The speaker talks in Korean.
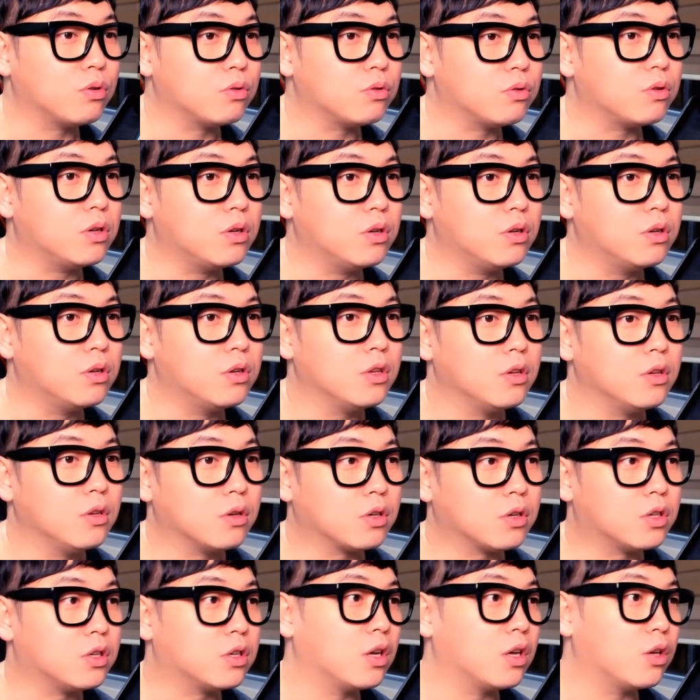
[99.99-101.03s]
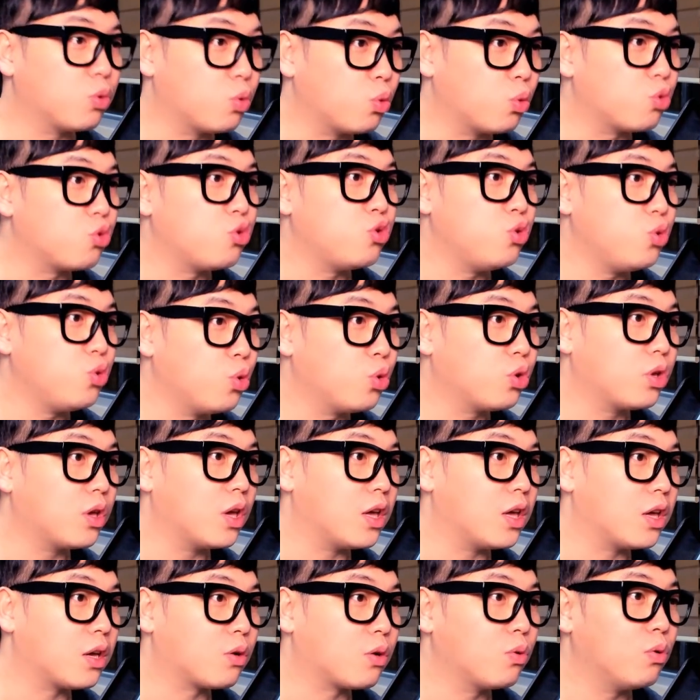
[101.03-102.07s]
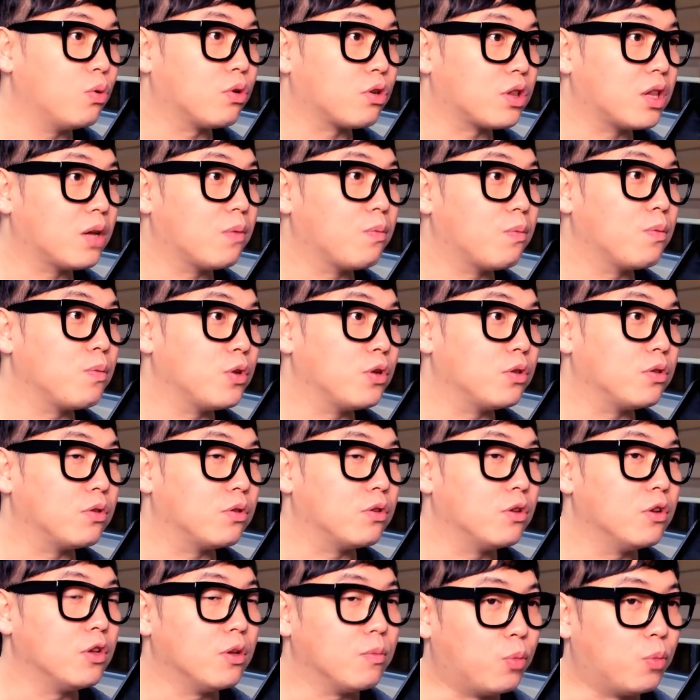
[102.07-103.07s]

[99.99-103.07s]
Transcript: 근데 그게 또 뉴욕에 있고 그러다 보면